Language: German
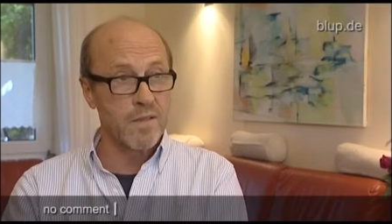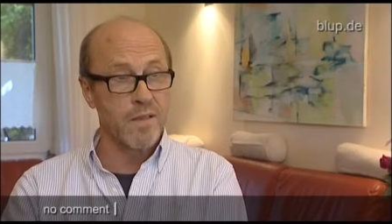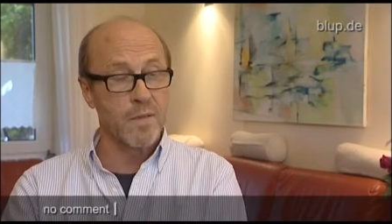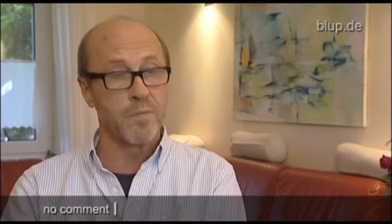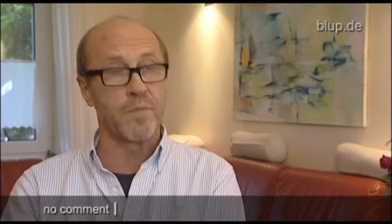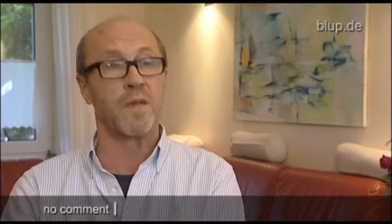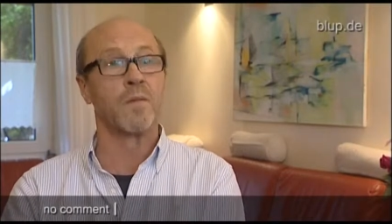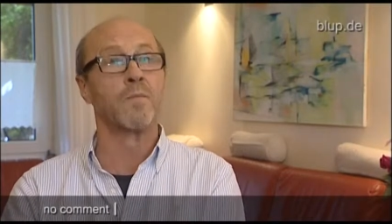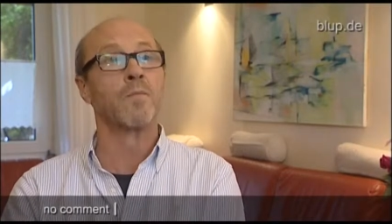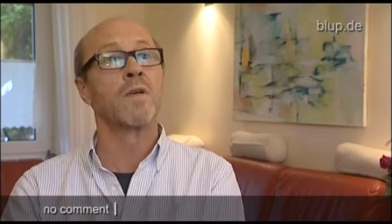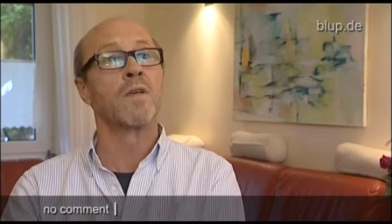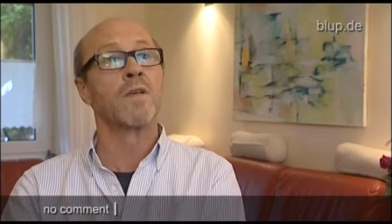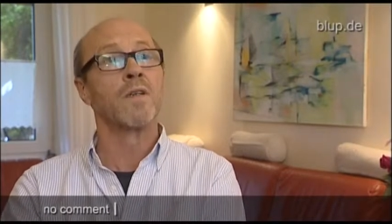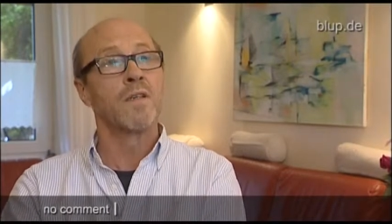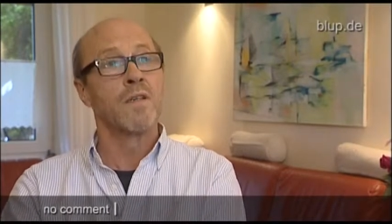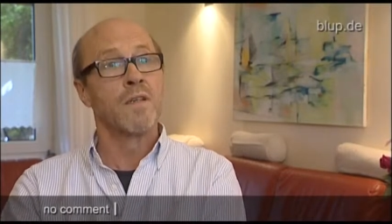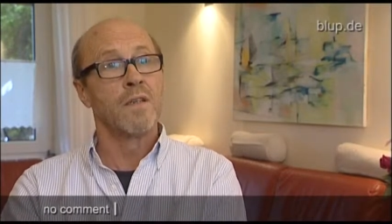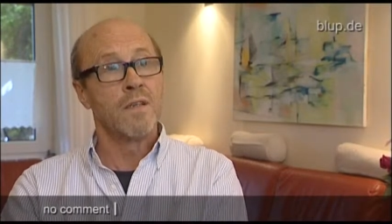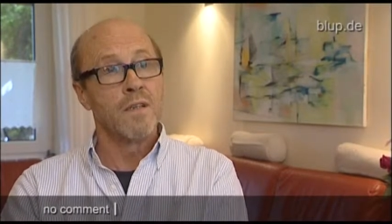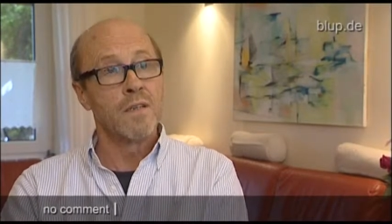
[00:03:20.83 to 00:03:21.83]
September
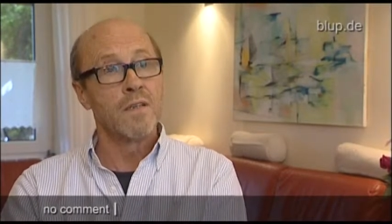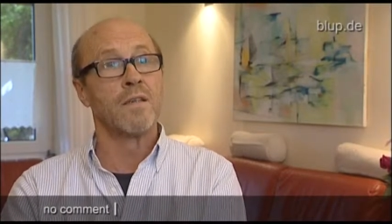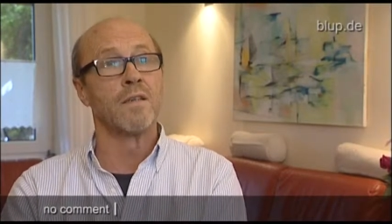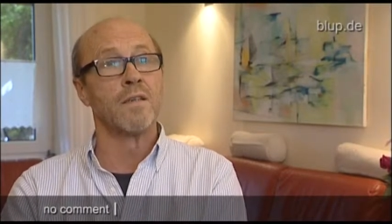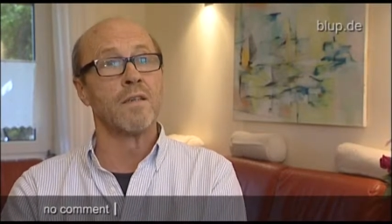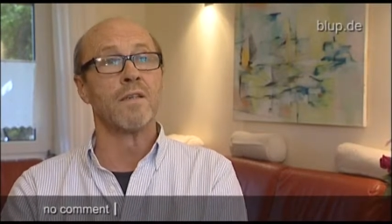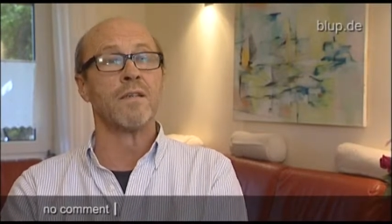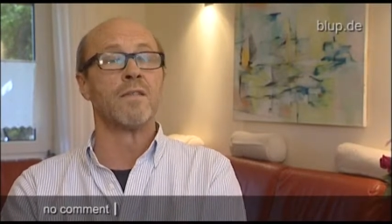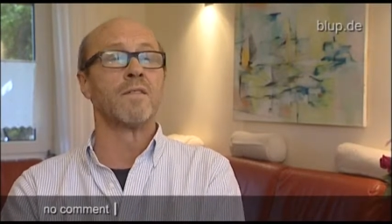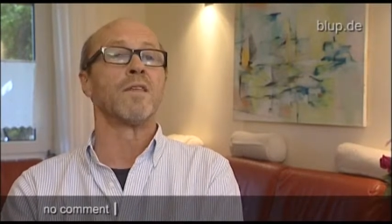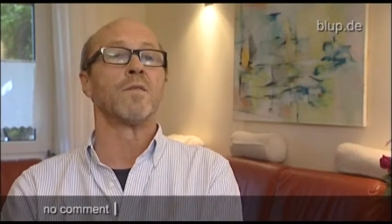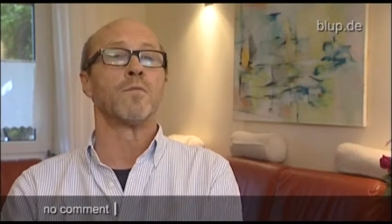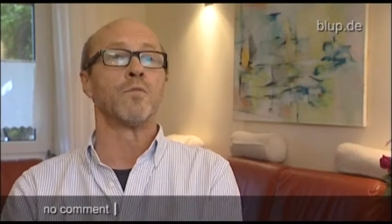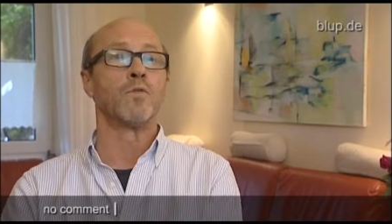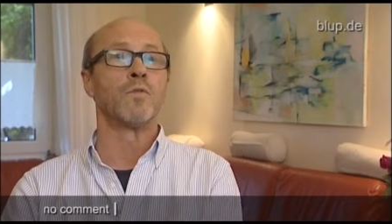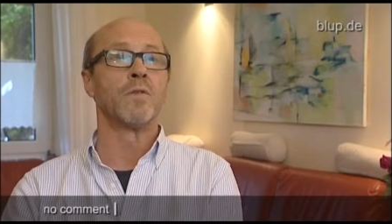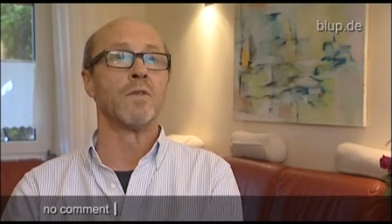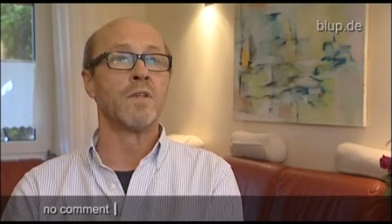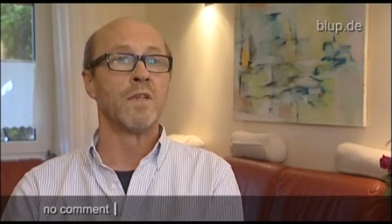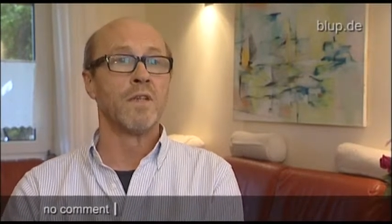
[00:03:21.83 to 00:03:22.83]
in
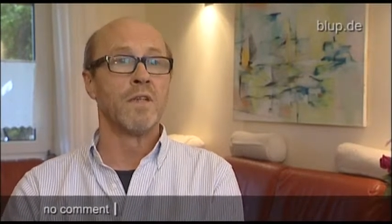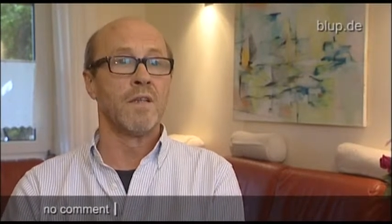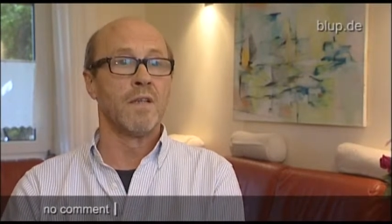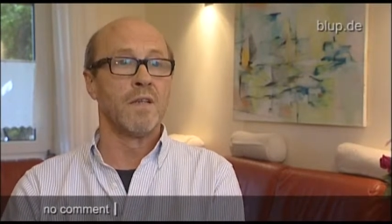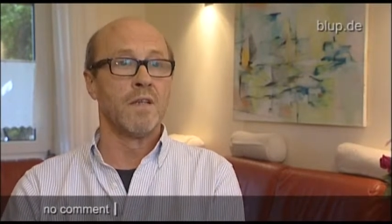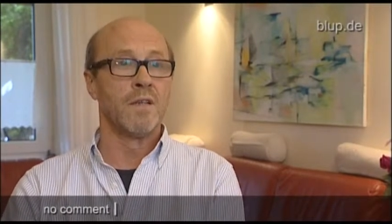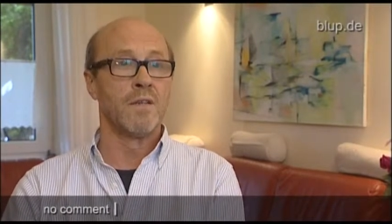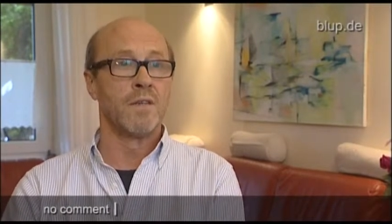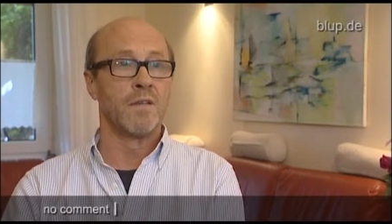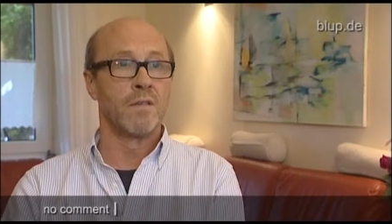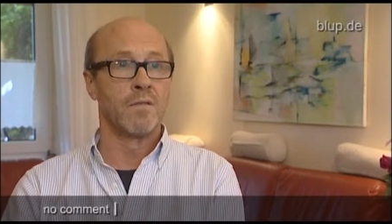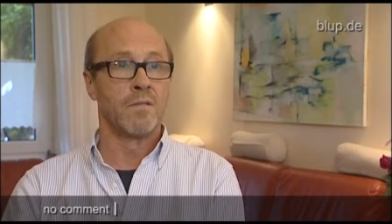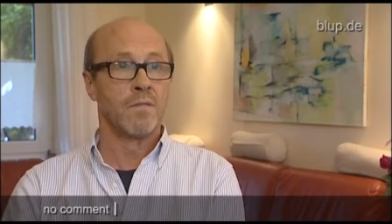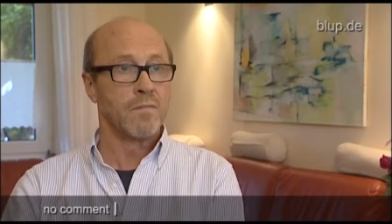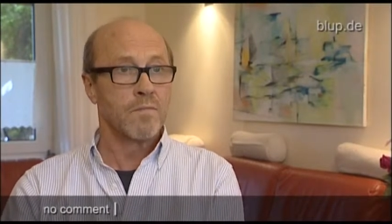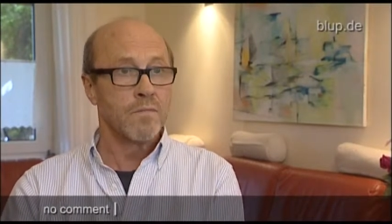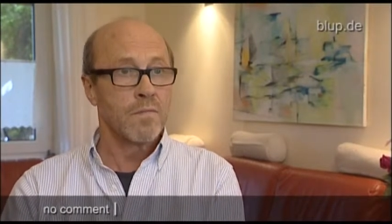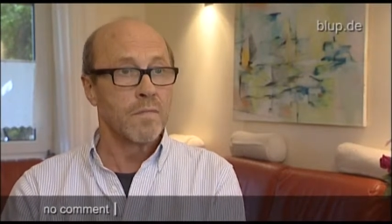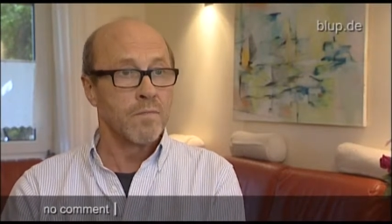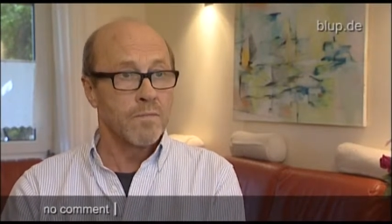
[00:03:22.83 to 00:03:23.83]
Istanbul äh,
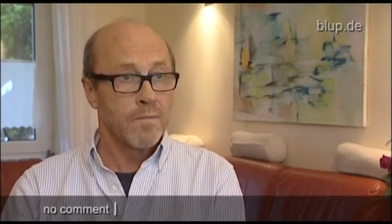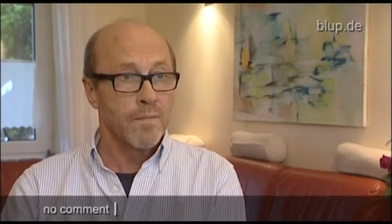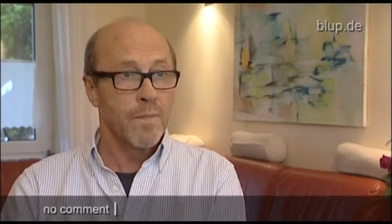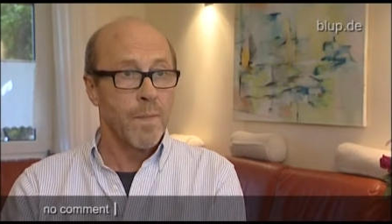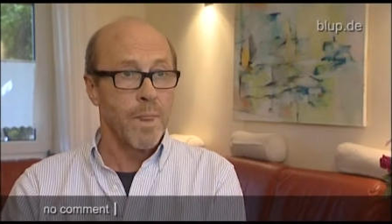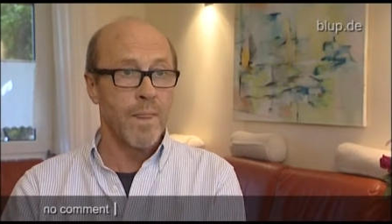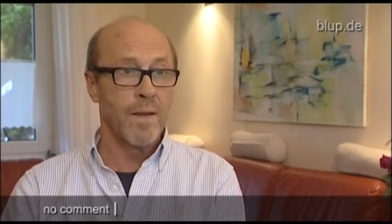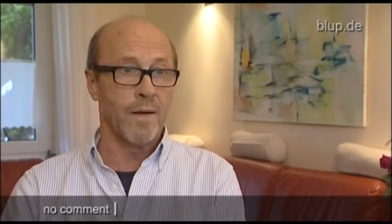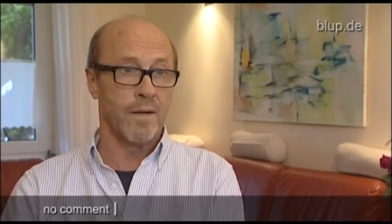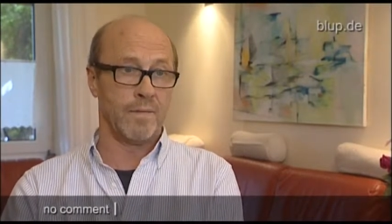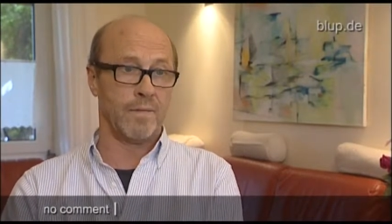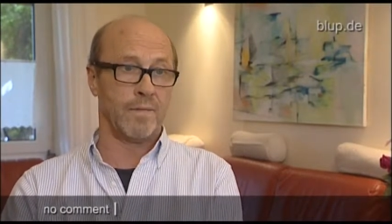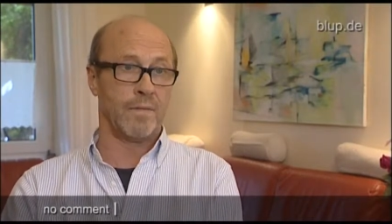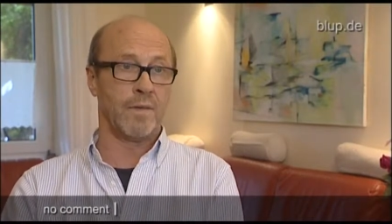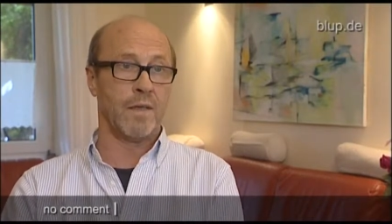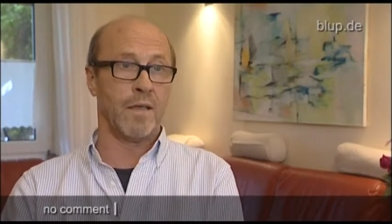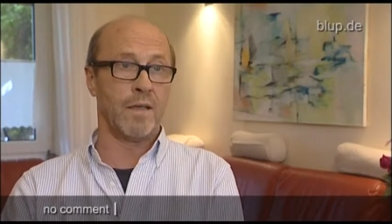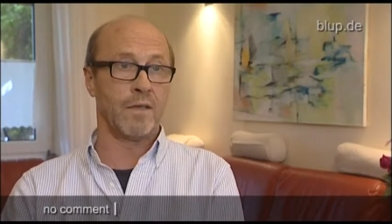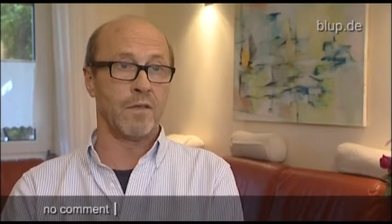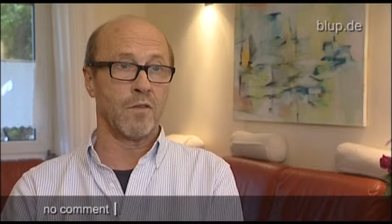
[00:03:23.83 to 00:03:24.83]

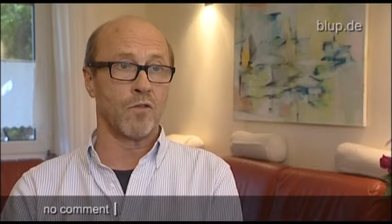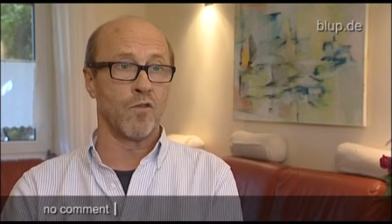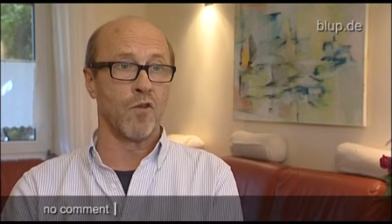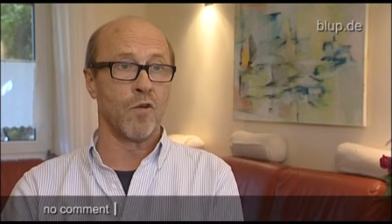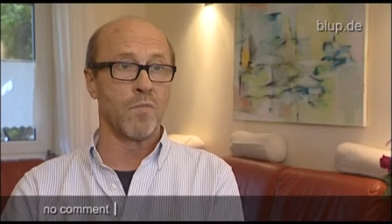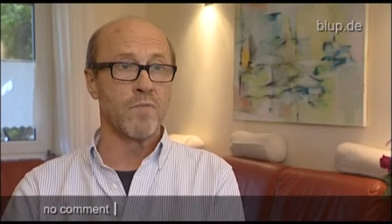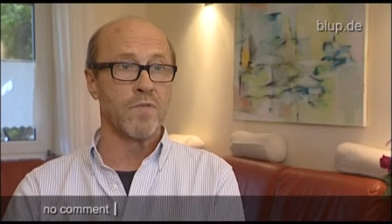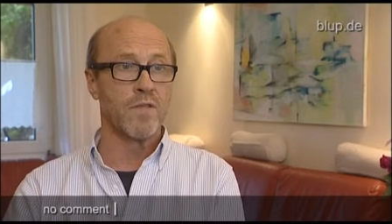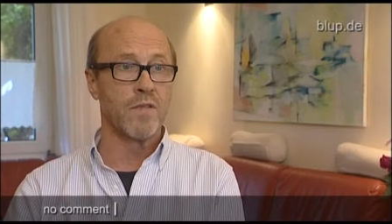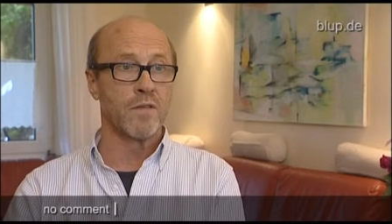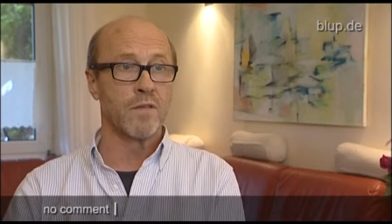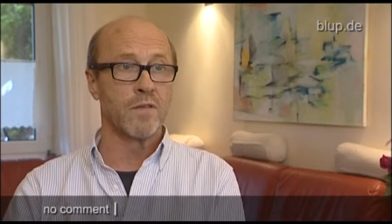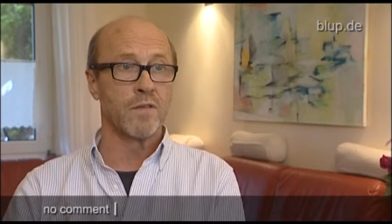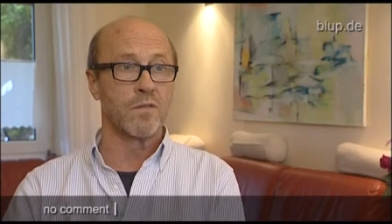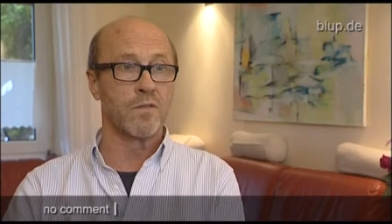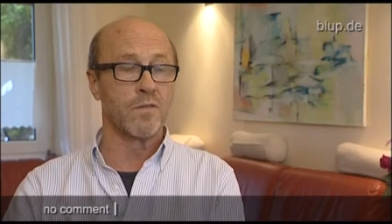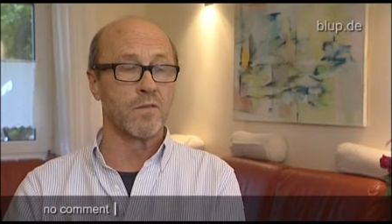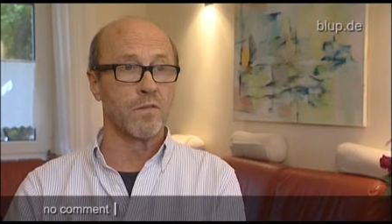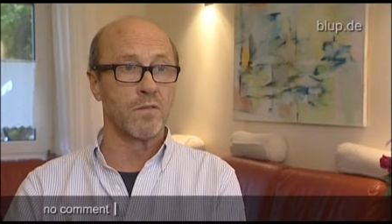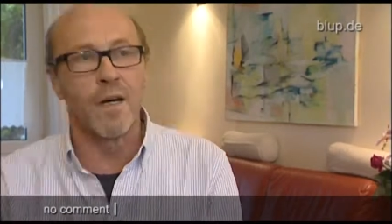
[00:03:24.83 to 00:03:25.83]
angekommen
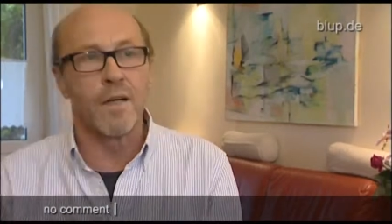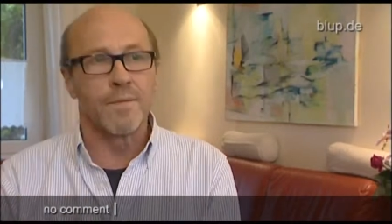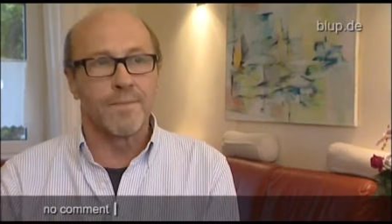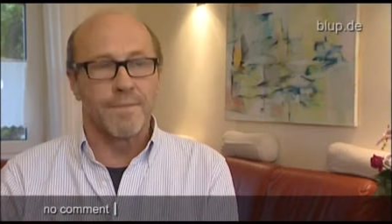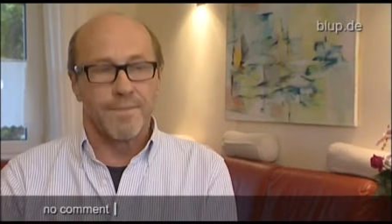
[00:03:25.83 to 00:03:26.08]
sind. Und